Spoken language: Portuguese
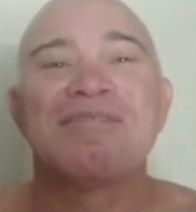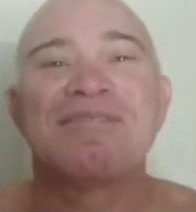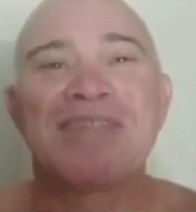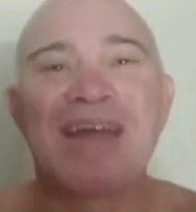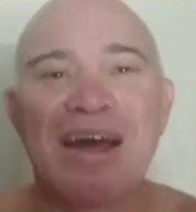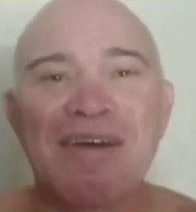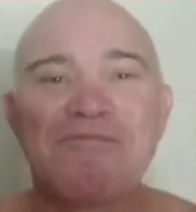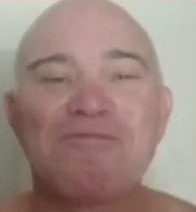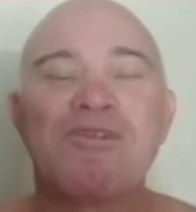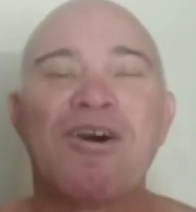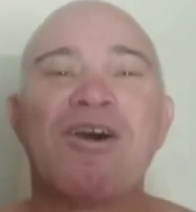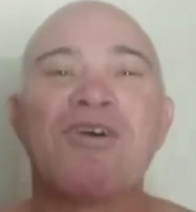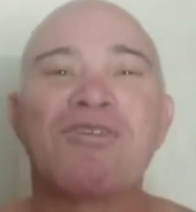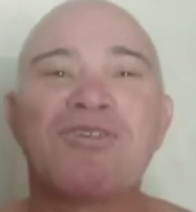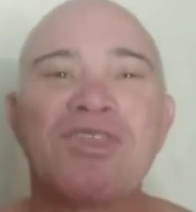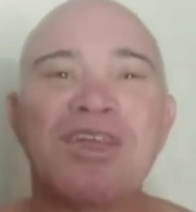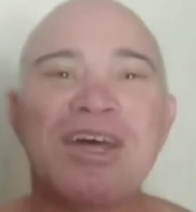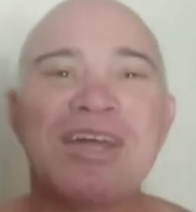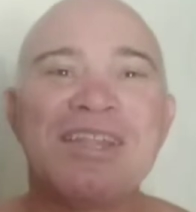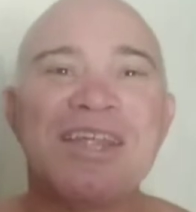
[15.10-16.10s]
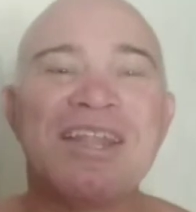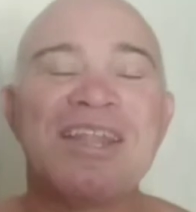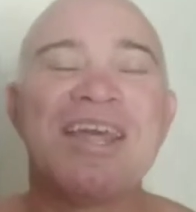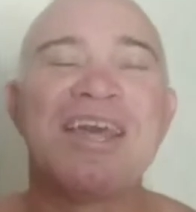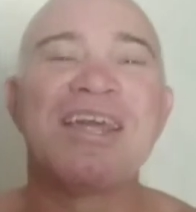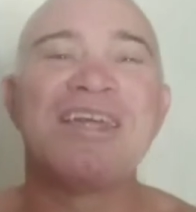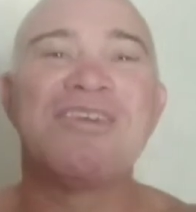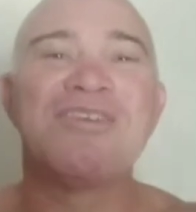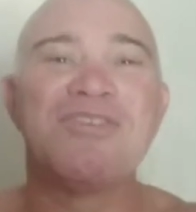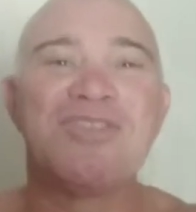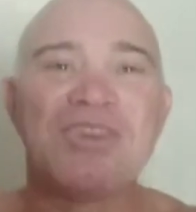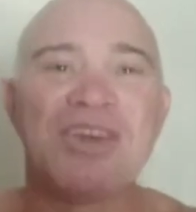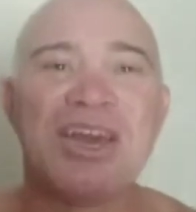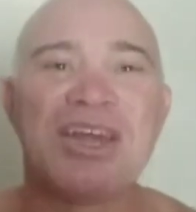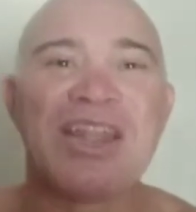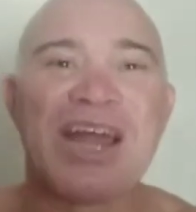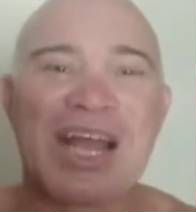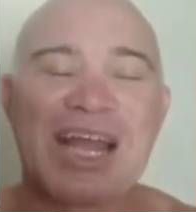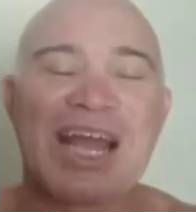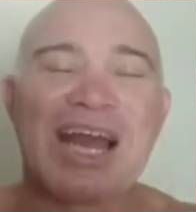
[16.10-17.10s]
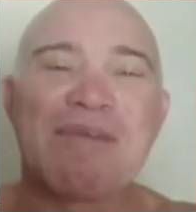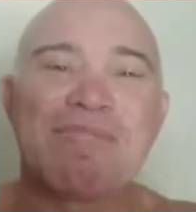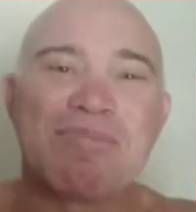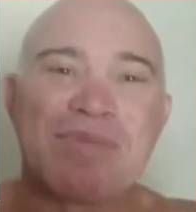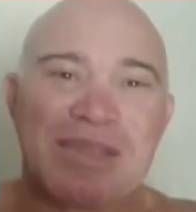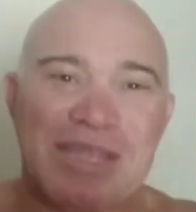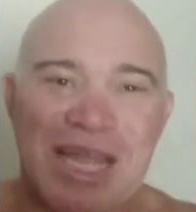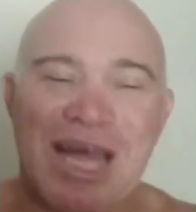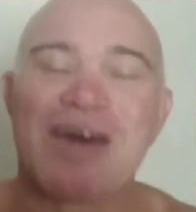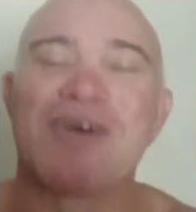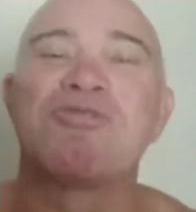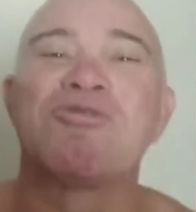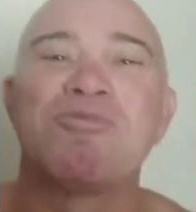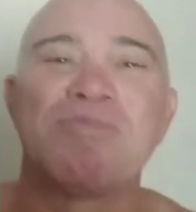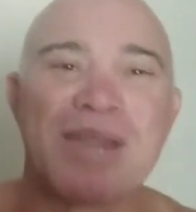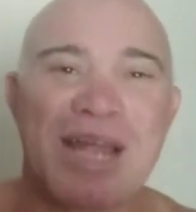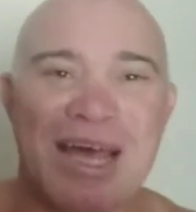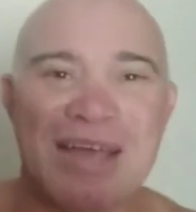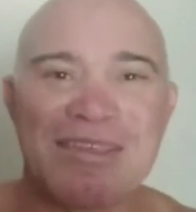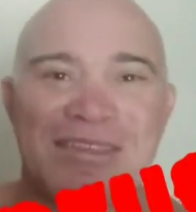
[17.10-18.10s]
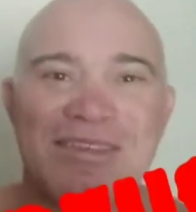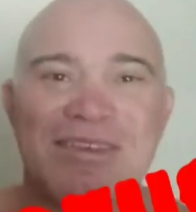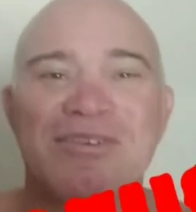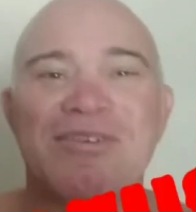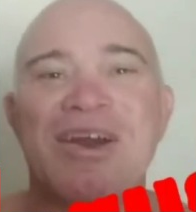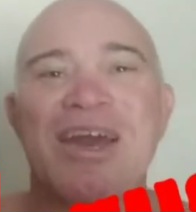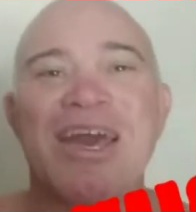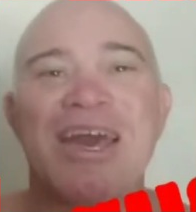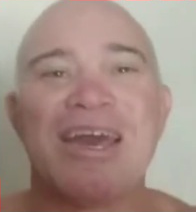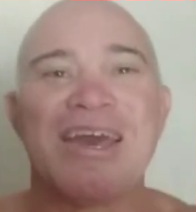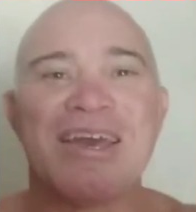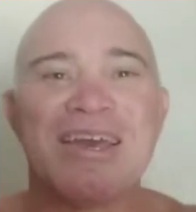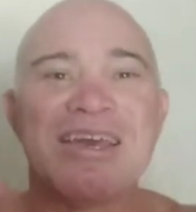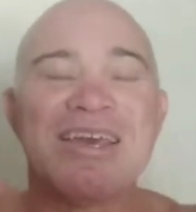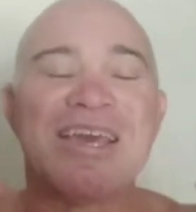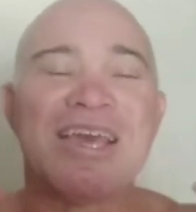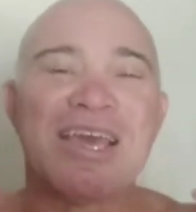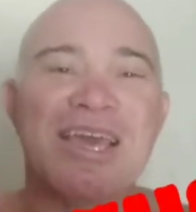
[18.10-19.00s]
Tá faltando energia na capital do Brasil, é.